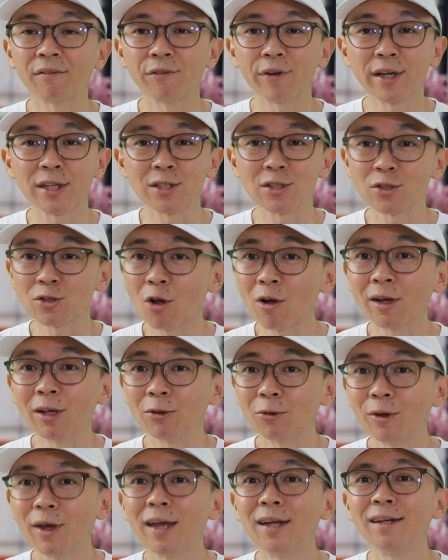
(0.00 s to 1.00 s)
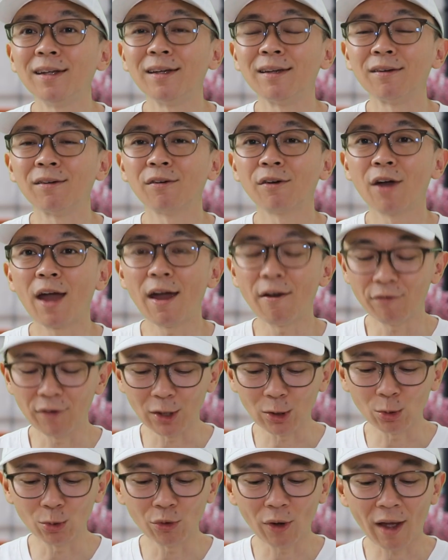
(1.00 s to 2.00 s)
FANG stock itu ya ini, F
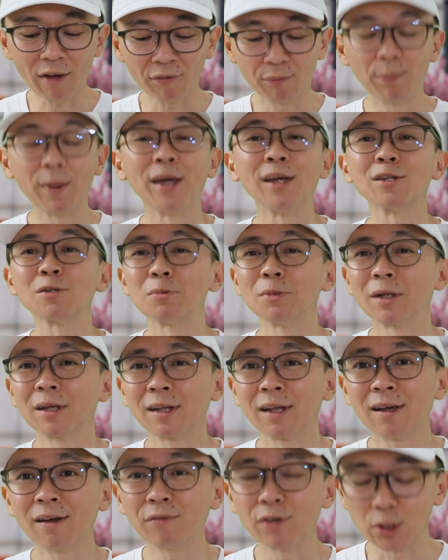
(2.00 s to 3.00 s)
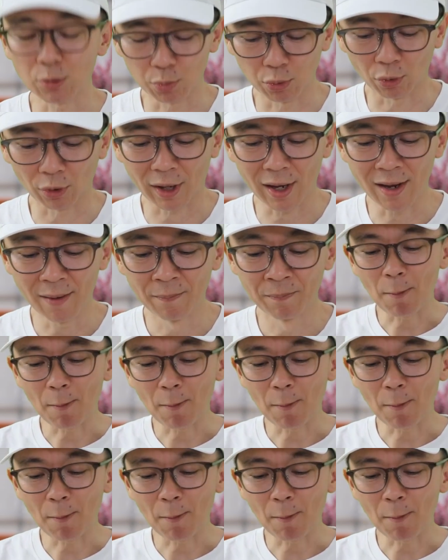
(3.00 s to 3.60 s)
itu FB sebenarnya Facebook ya.